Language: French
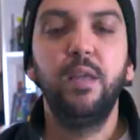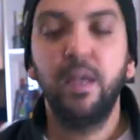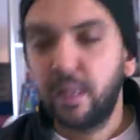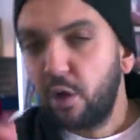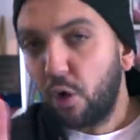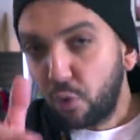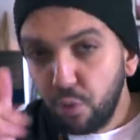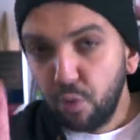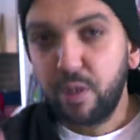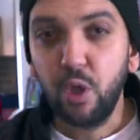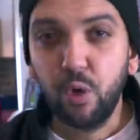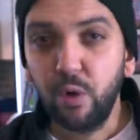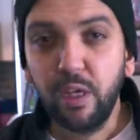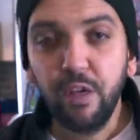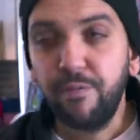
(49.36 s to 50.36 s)
Tiens, d'ailleurs, lui aussi,
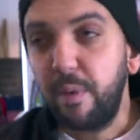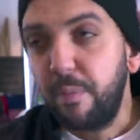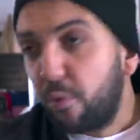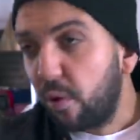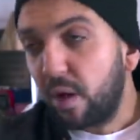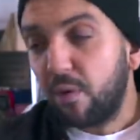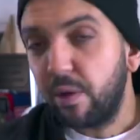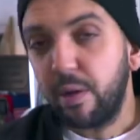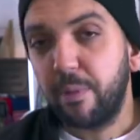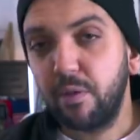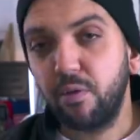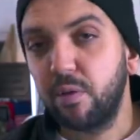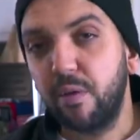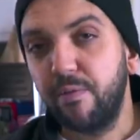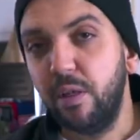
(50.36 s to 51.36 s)
je le kiffe, mais bon, là, on n'est pas
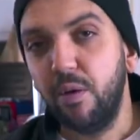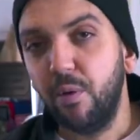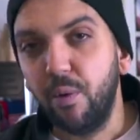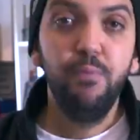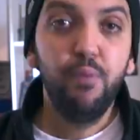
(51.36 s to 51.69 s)
sur sa vidéo.